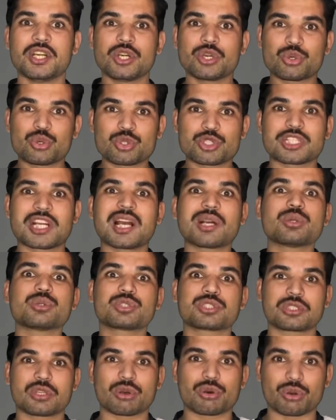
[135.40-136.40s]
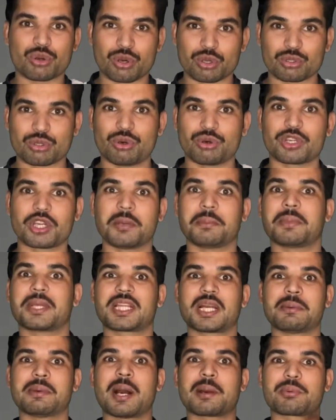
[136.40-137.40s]
कुछ ना कुछ तो ग्रोथ होगी
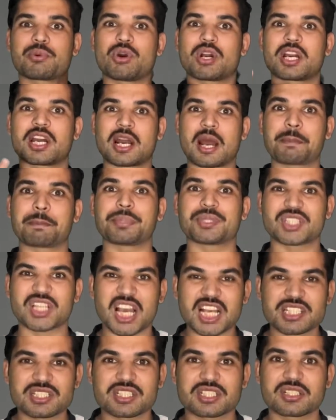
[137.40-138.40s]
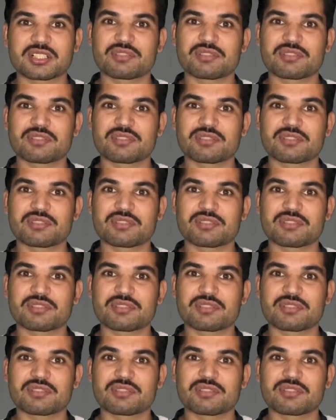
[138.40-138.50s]
मतलब आपको अगर आप 50